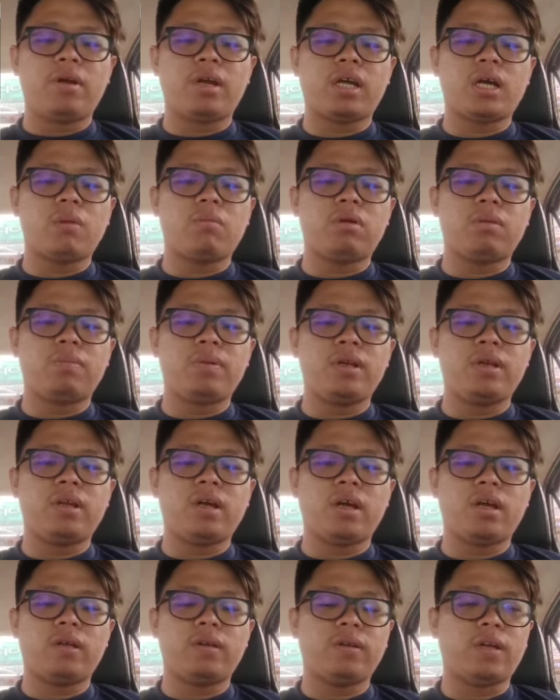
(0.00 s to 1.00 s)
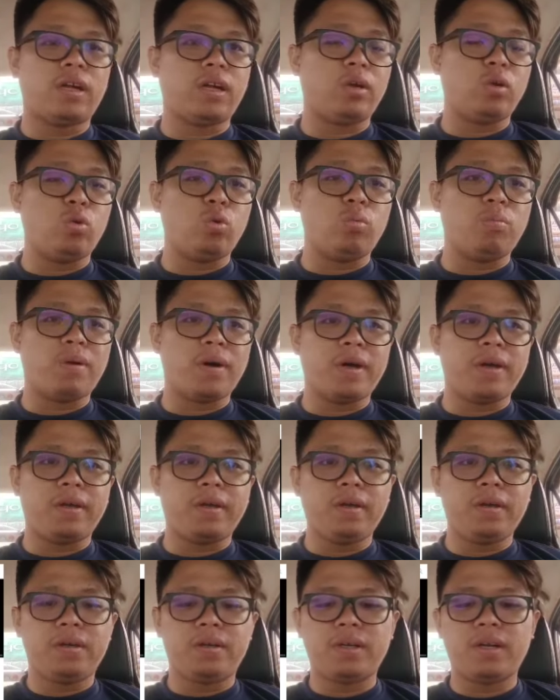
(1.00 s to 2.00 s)
Mereka berpindah dari
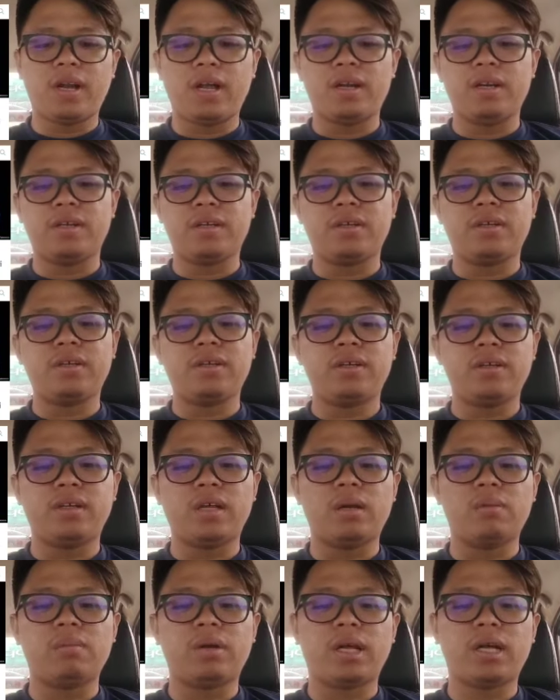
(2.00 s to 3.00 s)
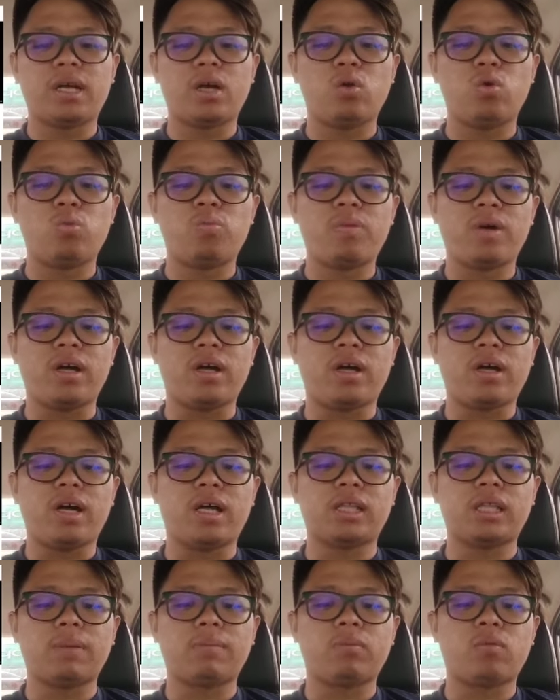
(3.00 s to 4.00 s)
Dubai ke London dan mereka lupa
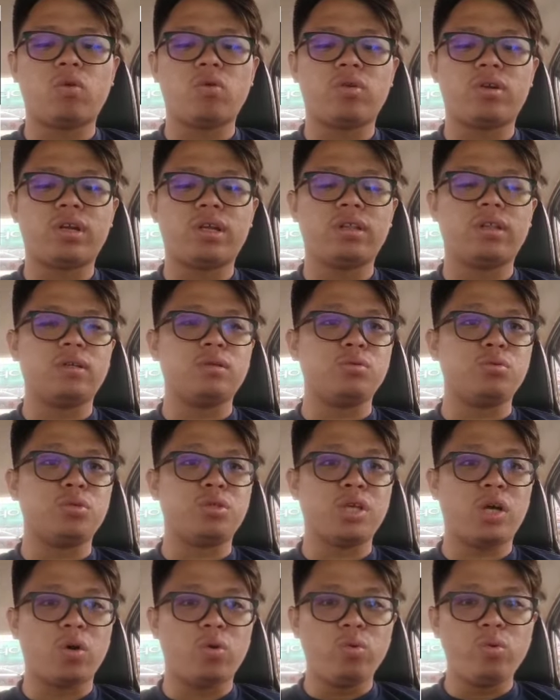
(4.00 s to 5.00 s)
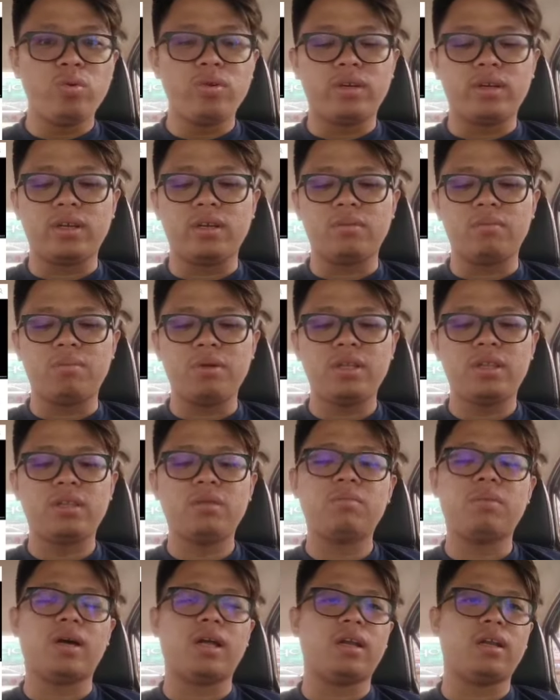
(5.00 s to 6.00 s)
atap konkrit jauh lebih
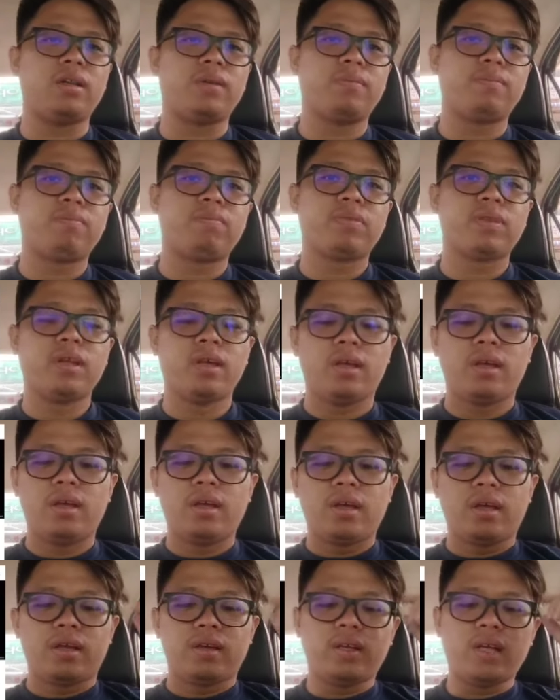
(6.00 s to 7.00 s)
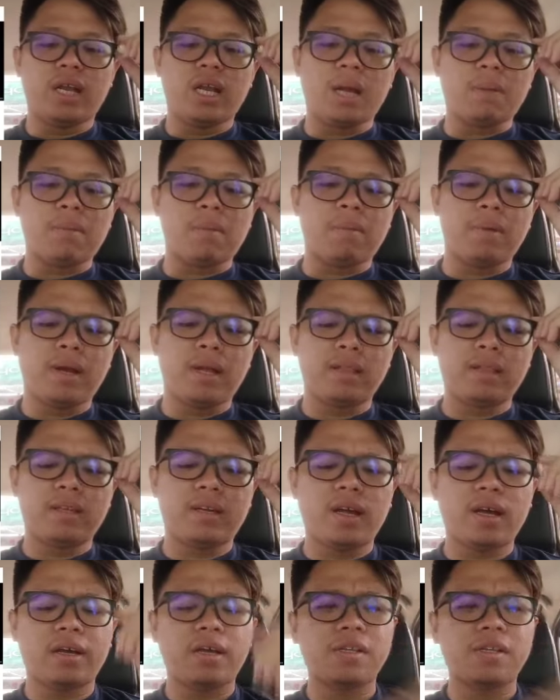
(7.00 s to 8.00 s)
tebal. Dan apabila
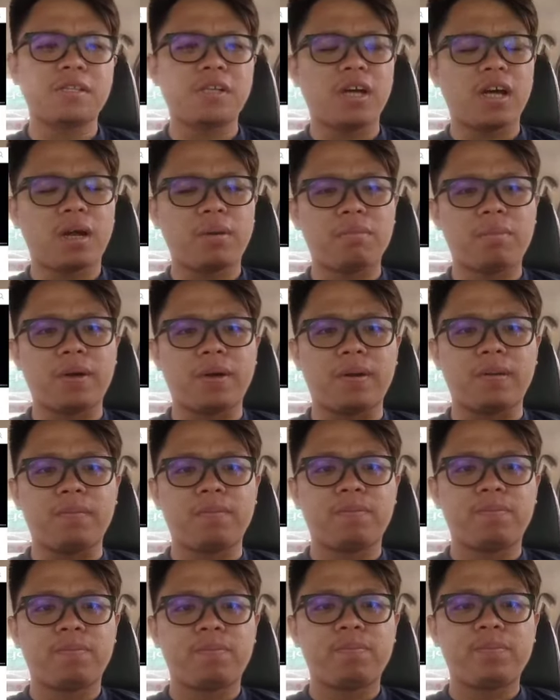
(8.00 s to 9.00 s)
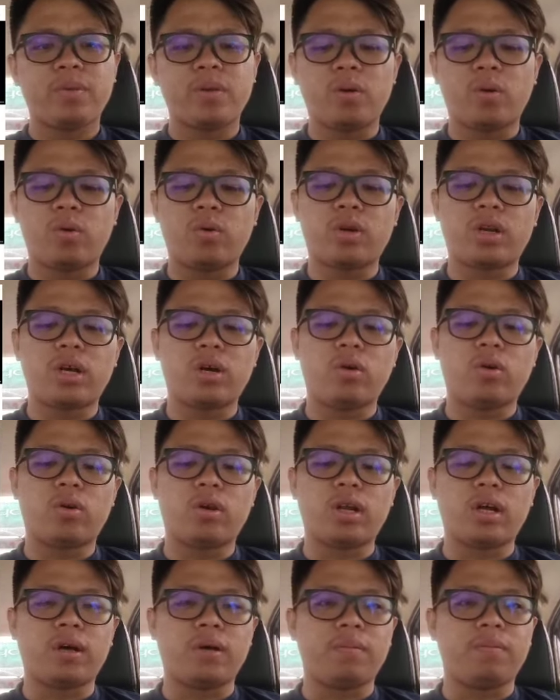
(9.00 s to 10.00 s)
terhakis harapan,
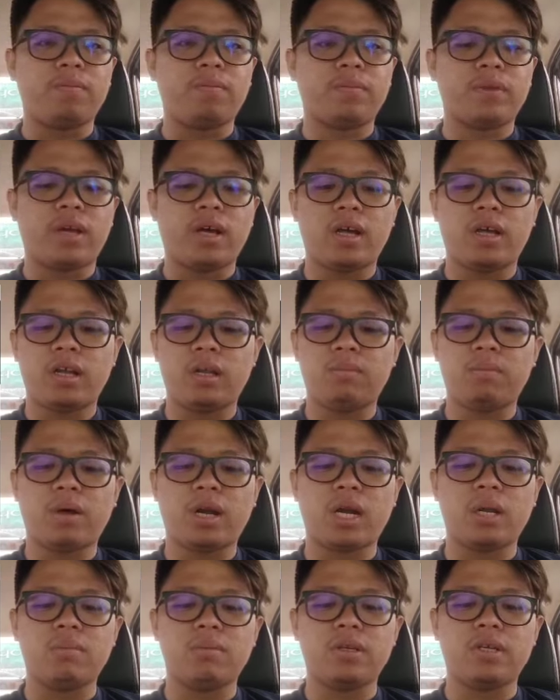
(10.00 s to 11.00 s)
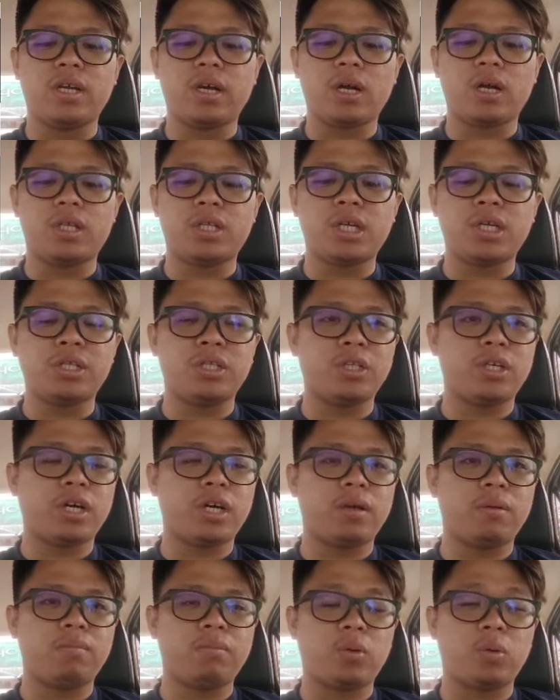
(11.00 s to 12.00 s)
orang-orang ahli parlimen yang
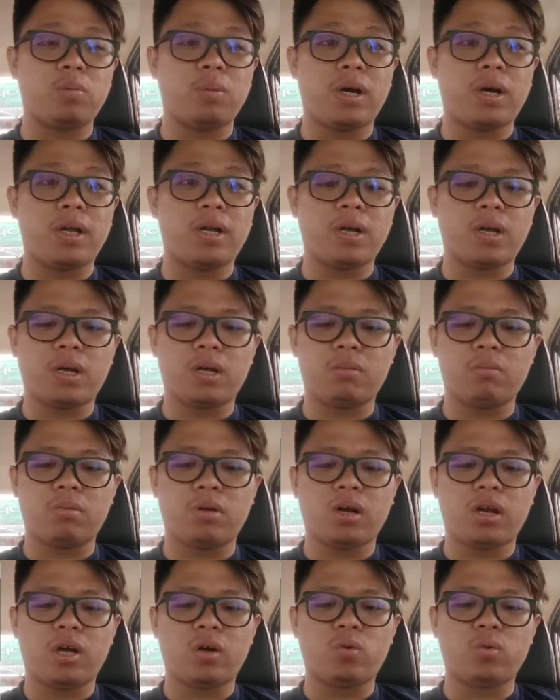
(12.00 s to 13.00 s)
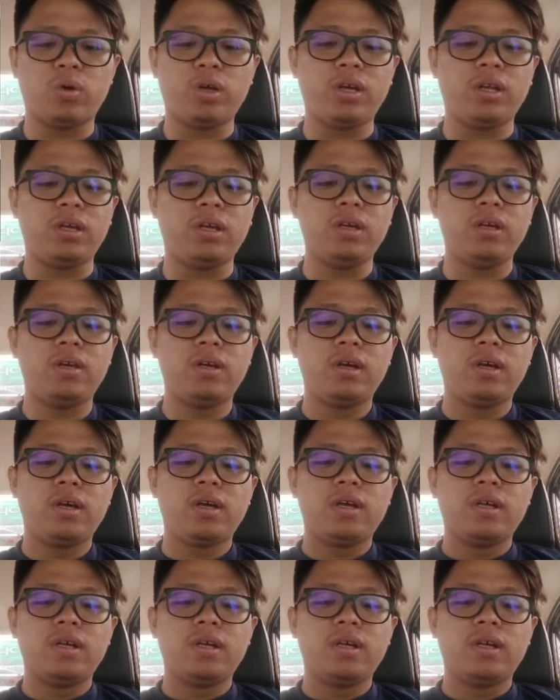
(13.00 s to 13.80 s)
dijanjikan perubahan akan berlaku ini